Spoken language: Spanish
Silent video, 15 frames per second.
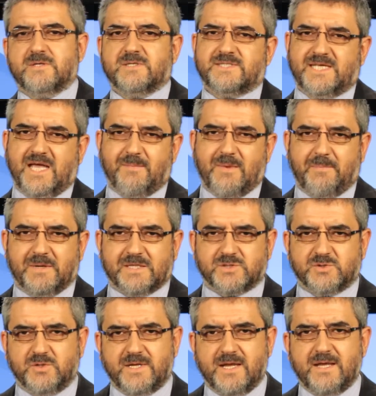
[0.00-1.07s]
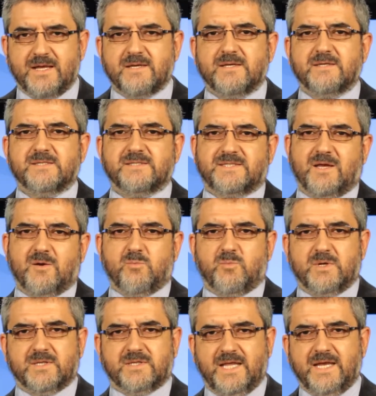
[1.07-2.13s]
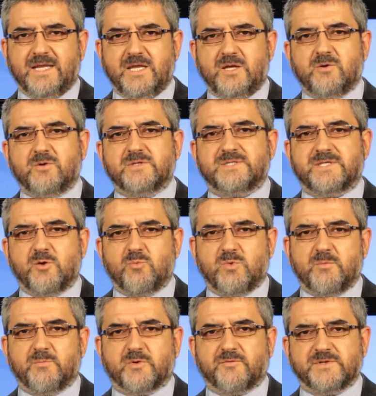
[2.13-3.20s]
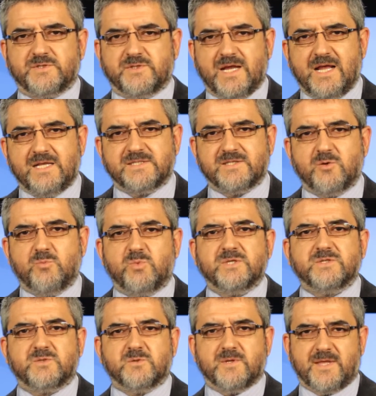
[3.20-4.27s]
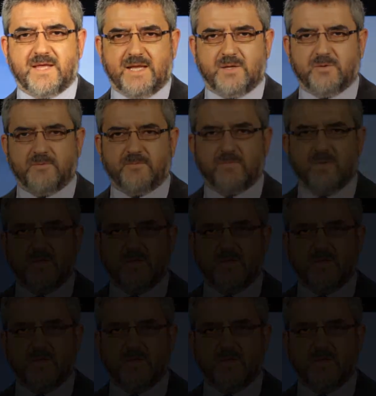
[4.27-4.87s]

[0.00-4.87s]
sea más persona, sea un buen técnico, sea un buen profesional, sea un buen ciudadano.